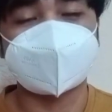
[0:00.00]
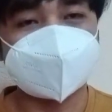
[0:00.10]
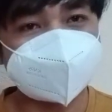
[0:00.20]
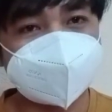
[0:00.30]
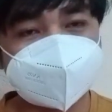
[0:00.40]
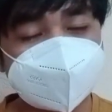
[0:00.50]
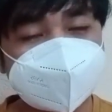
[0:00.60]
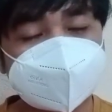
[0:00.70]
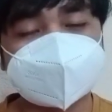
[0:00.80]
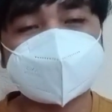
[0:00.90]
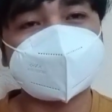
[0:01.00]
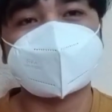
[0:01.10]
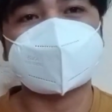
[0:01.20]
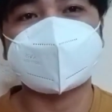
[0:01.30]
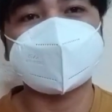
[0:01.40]
jelas ya karena kita
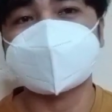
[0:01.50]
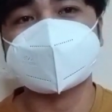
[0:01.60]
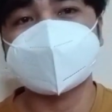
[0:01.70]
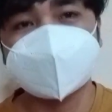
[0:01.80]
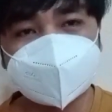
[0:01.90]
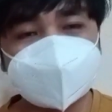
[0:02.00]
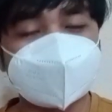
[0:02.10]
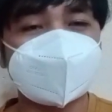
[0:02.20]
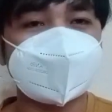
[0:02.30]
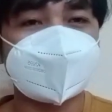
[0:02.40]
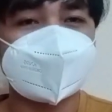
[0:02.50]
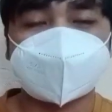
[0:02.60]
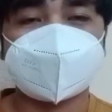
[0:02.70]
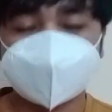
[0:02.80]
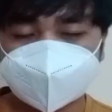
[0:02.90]
nggak pernah meyakini itu
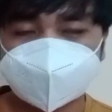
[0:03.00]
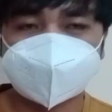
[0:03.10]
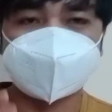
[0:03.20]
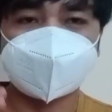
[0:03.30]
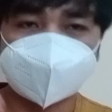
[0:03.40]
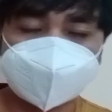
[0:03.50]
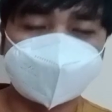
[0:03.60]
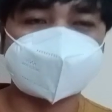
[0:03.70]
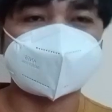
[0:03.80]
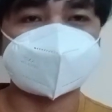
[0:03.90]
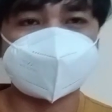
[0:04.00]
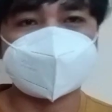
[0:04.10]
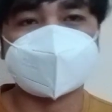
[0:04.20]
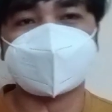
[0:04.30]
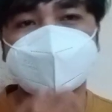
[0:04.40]
makanya sekali lagi pesan
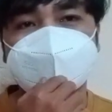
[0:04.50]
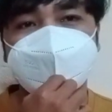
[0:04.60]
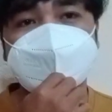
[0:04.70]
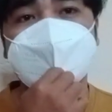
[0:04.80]
saya kepada